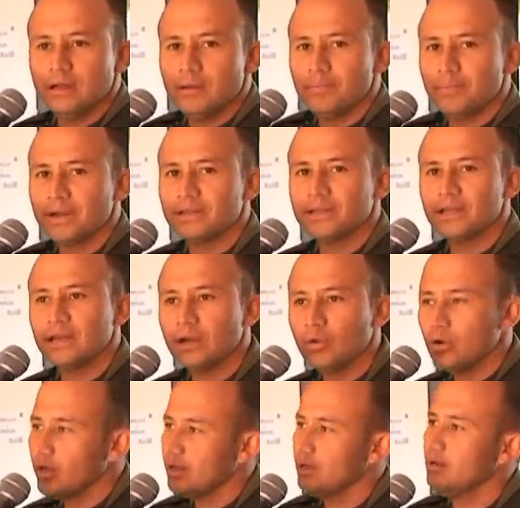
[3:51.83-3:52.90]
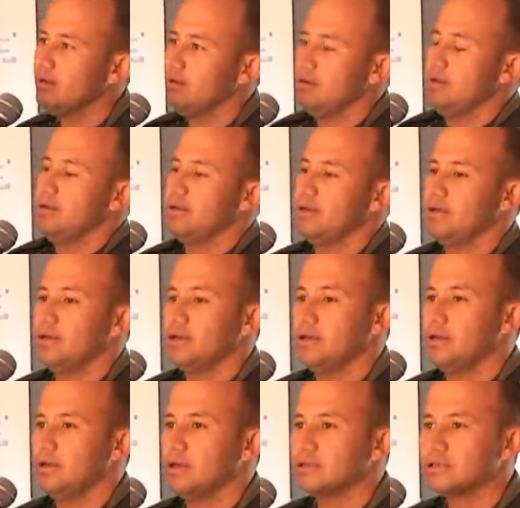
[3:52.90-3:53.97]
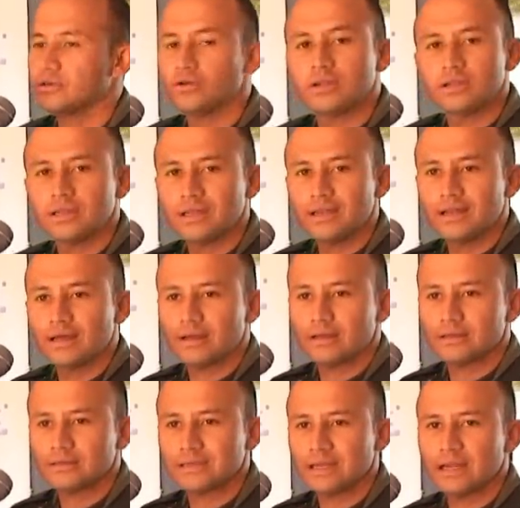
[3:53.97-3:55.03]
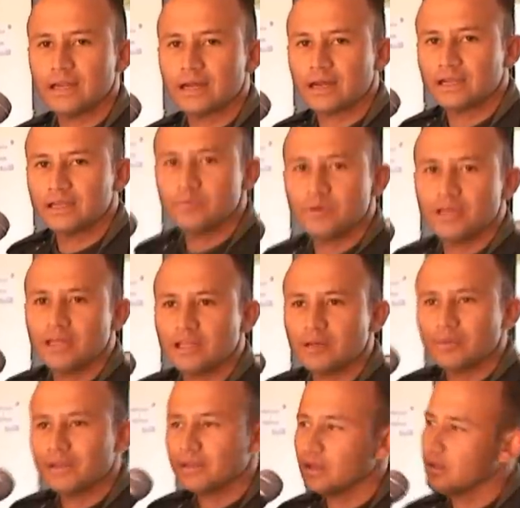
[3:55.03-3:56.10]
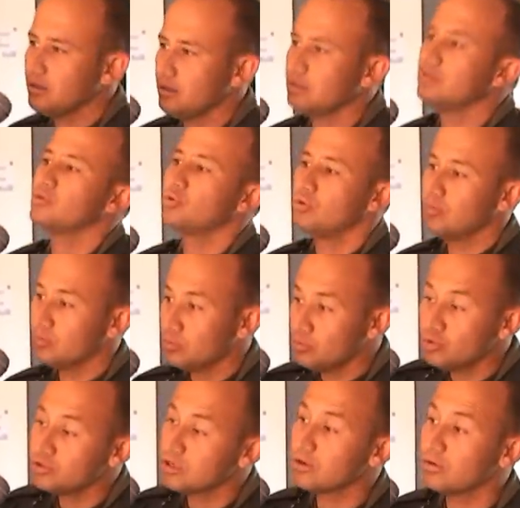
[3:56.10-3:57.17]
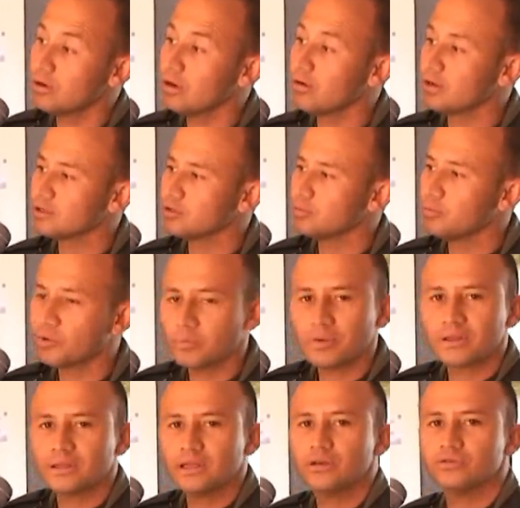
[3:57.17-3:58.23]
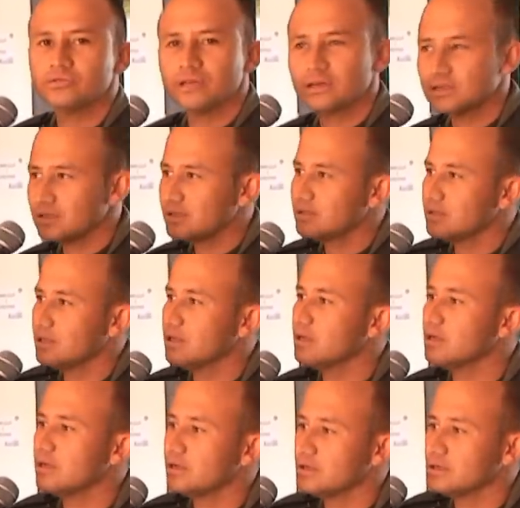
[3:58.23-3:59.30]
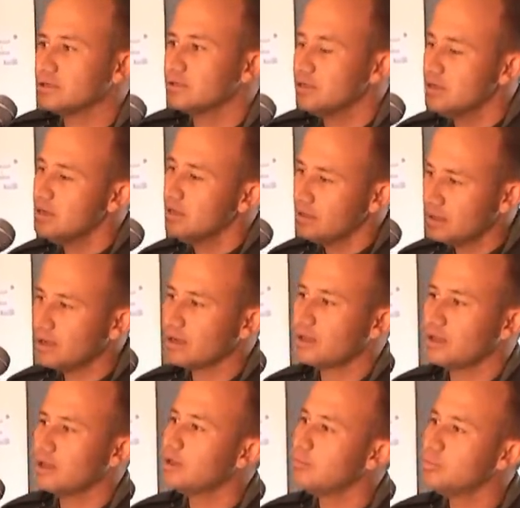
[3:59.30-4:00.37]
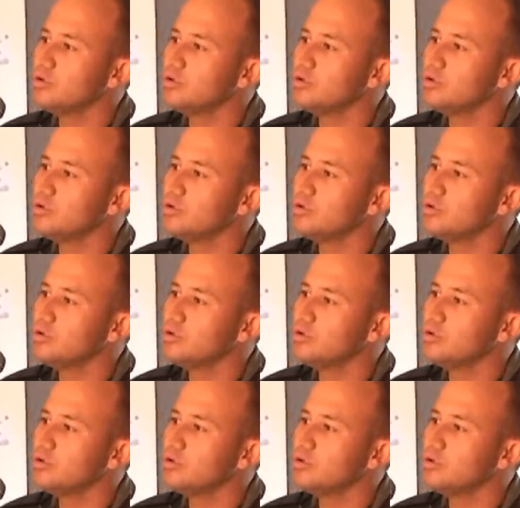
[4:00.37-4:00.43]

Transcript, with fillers: emprenden la huida. Eh, la señorita sale a la calle inmediatamente. Tuvimos mucha colaboración por parte de los taxistas de aquí del